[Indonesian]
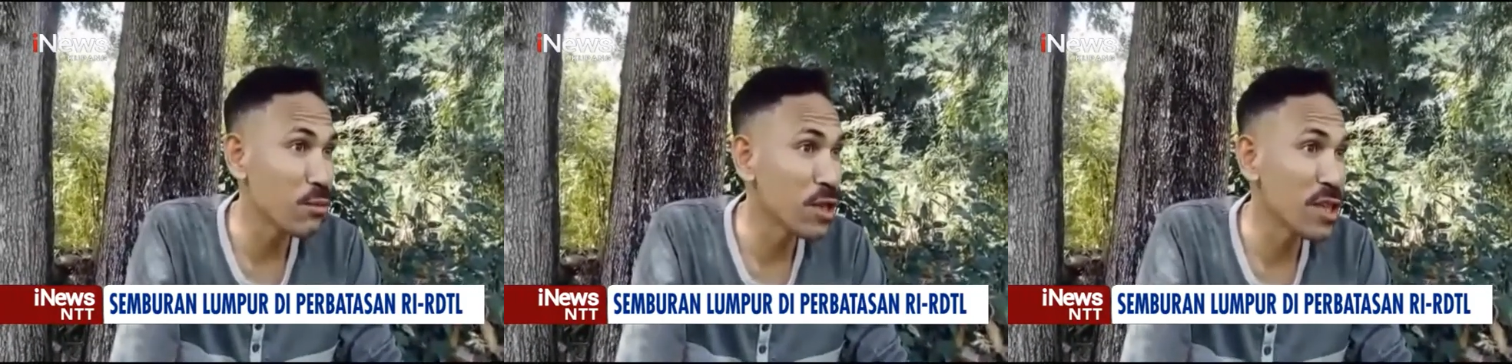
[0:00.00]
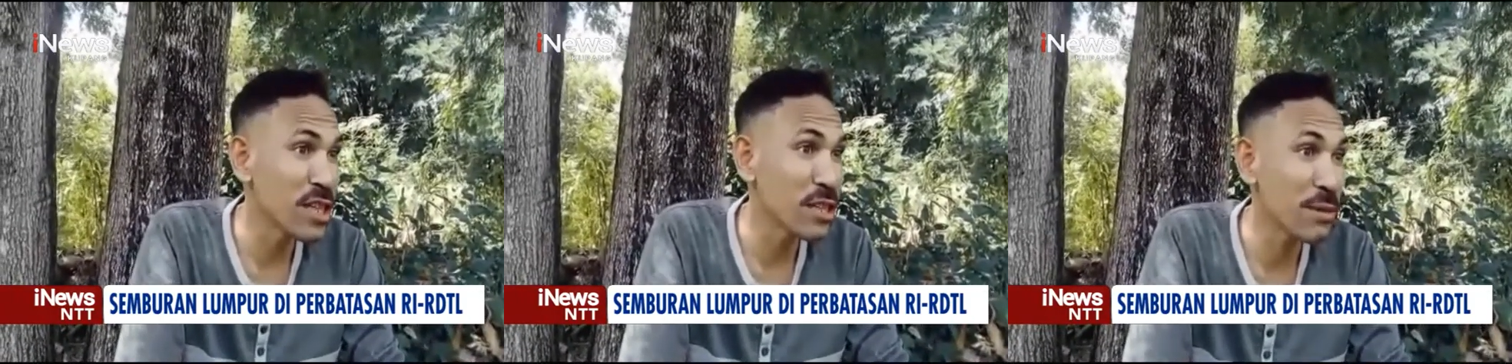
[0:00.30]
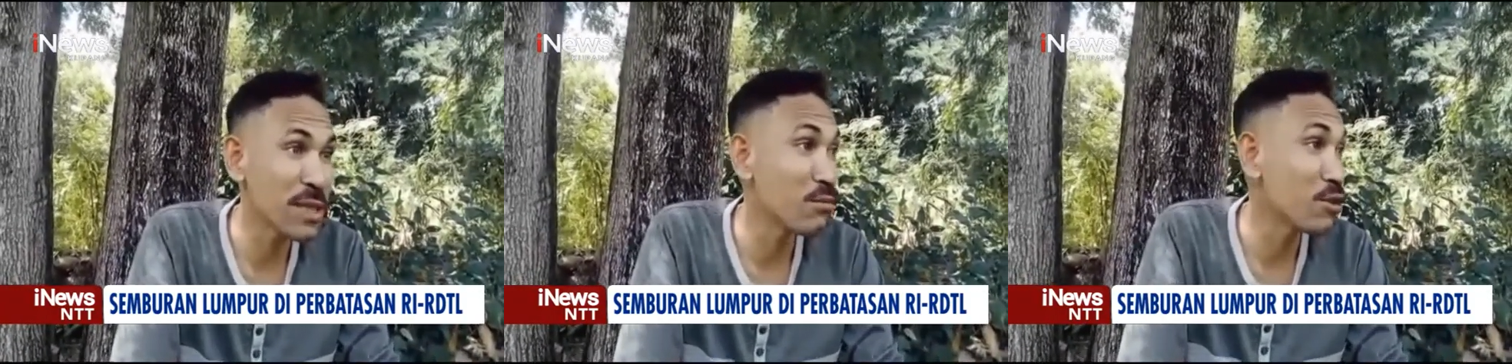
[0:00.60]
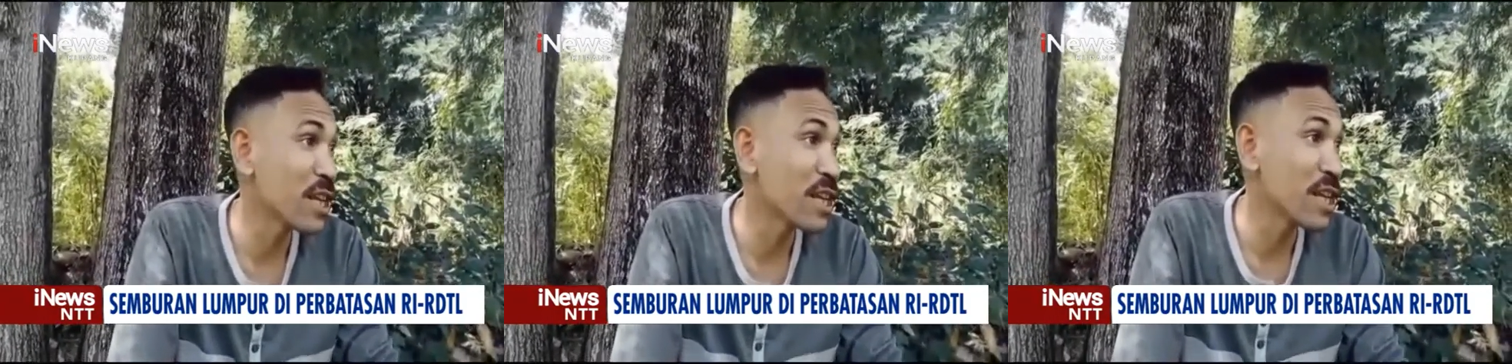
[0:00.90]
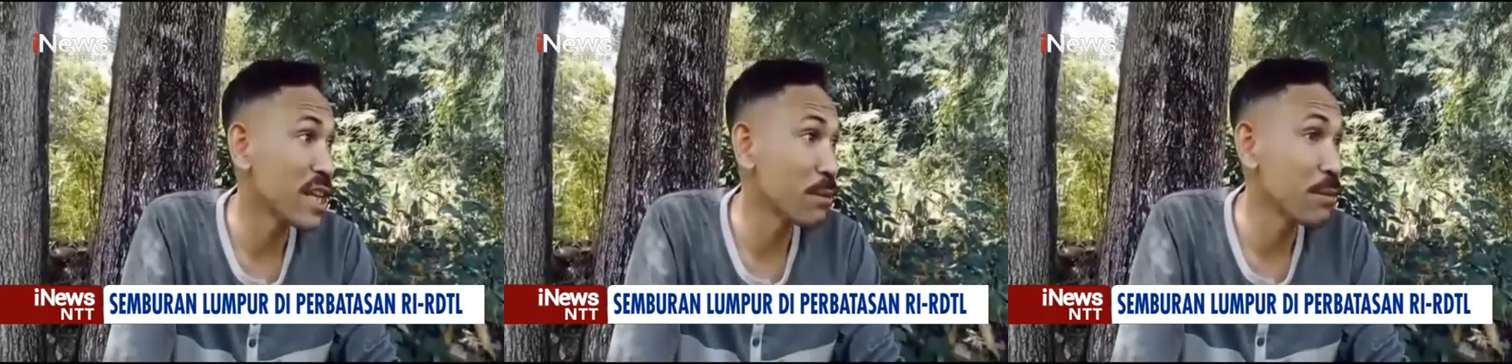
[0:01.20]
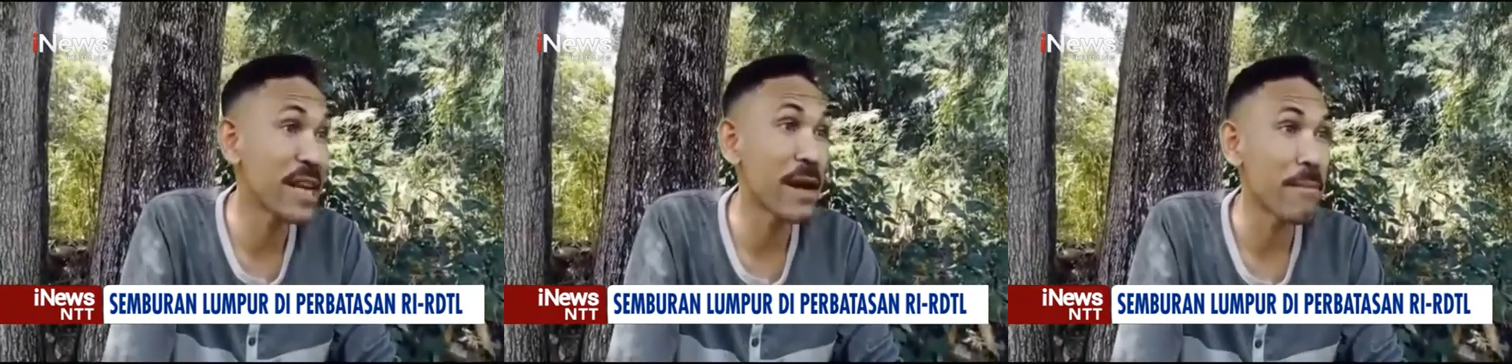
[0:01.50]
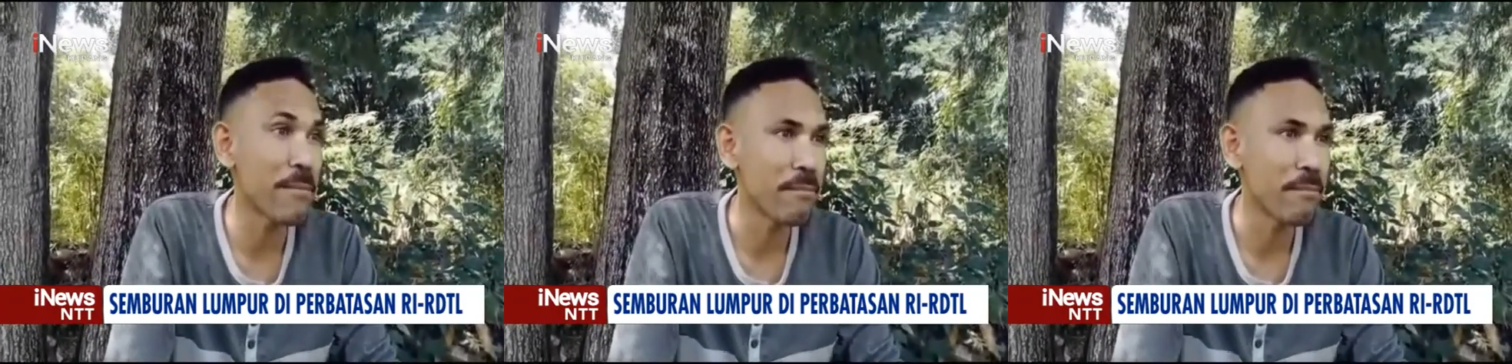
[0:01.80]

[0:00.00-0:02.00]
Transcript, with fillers: Bunyinya semacam bunyi meriam.